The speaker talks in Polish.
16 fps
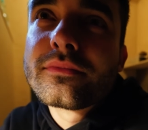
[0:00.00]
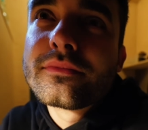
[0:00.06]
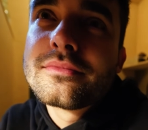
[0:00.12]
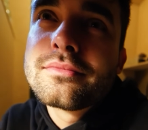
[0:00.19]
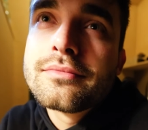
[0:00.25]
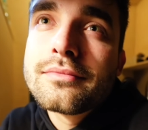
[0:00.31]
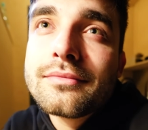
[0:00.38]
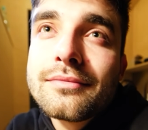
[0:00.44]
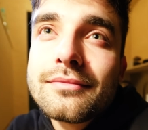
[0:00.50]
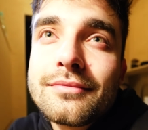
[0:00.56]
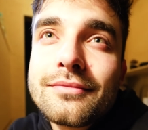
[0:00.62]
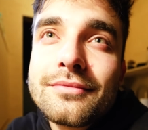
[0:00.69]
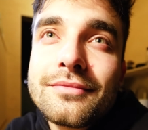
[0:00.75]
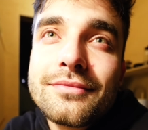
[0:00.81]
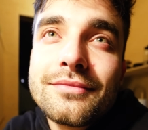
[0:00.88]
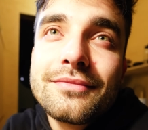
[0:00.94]
No wiem, wiem,
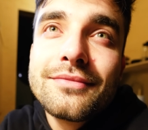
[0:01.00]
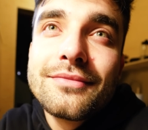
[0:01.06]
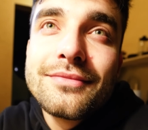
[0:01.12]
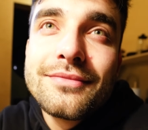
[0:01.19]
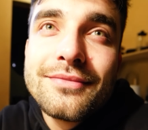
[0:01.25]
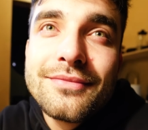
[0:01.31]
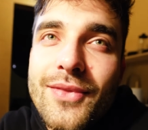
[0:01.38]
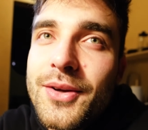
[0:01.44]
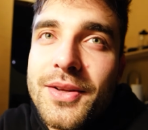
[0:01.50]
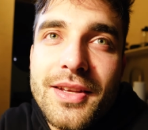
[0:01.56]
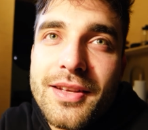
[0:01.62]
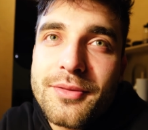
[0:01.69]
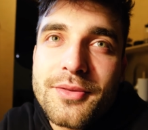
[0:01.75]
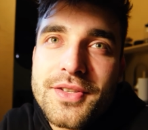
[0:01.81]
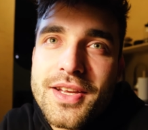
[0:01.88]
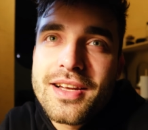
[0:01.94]
słyszeliśmy. Oni
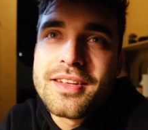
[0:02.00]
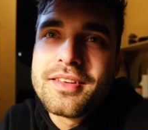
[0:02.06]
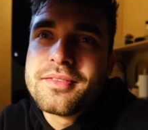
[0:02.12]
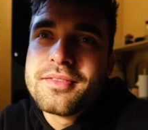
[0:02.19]
nie słyszeli.